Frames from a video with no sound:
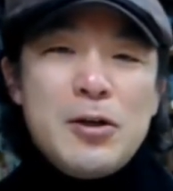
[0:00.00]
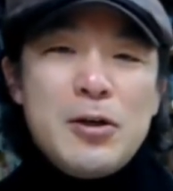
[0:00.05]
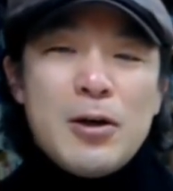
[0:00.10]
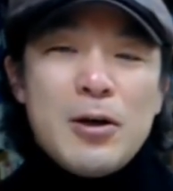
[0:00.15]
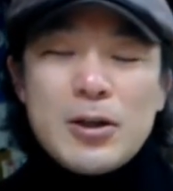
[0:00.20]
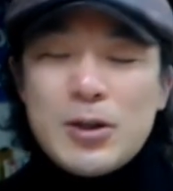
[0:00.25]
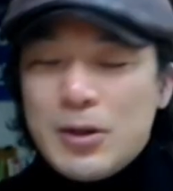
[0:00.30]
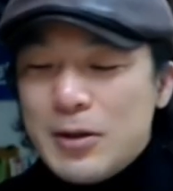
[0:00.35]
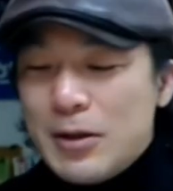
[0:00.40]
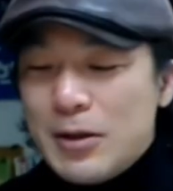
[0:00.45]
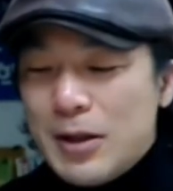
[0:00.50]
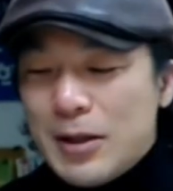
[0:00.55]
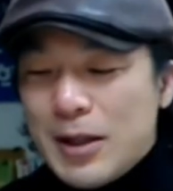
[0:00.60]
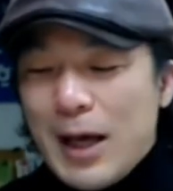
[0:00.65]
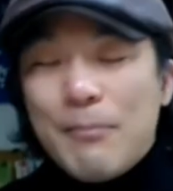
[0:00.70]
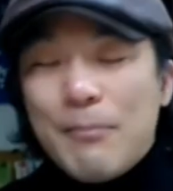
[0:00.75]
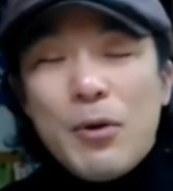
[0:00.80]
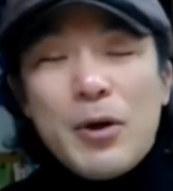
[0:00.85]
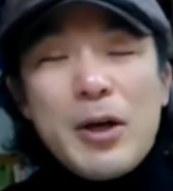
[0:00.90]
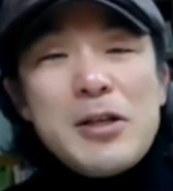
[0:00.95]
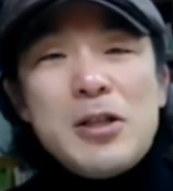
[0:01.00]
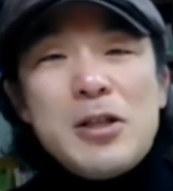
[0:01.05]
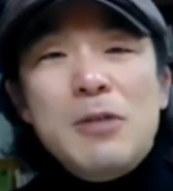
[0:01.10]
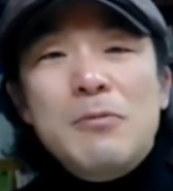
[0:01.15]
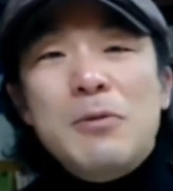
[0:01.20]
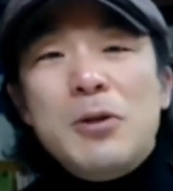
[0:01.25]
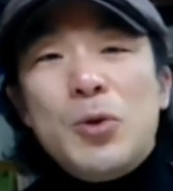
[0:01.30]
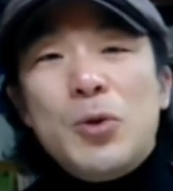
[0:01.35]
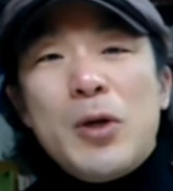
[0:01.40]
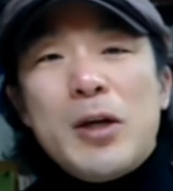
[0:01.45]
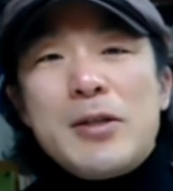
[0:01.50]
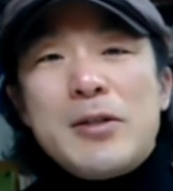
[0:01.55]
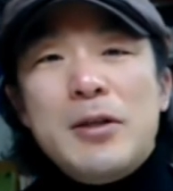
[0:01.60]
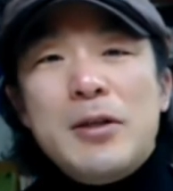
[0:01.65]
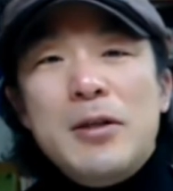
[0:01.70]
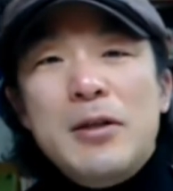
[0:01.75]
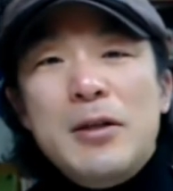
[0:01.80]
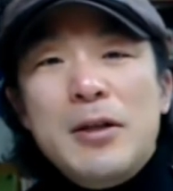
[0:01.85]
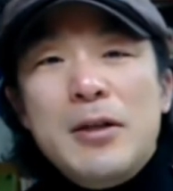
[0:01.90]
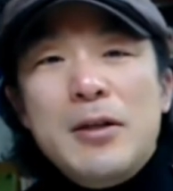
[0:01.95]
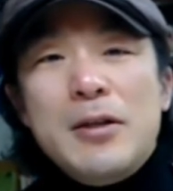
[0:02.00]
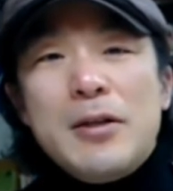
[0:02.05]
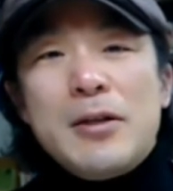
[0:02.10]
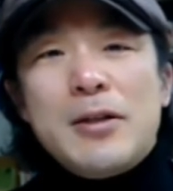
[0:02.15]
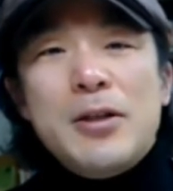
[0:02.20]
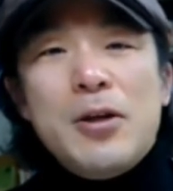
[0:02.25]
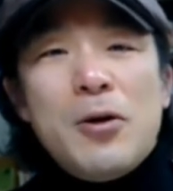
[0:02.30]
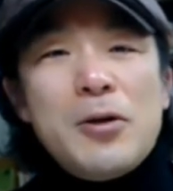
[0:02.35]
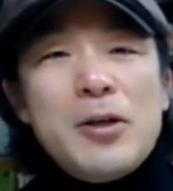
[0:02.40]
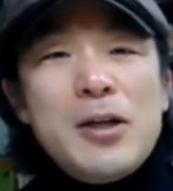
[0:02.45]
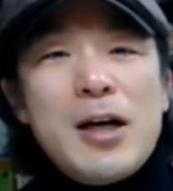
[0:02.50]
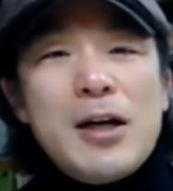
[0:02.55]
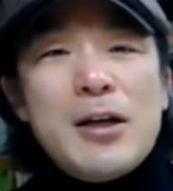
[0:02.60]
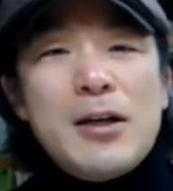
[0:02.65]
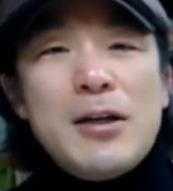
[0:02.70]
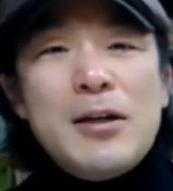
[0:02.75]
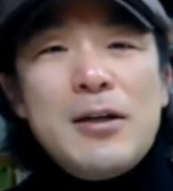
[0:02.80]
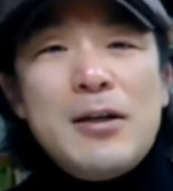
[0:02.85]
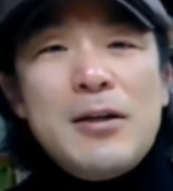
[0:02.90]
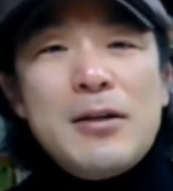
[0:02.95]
어떤 단번에 시험을 통해서 그 역량,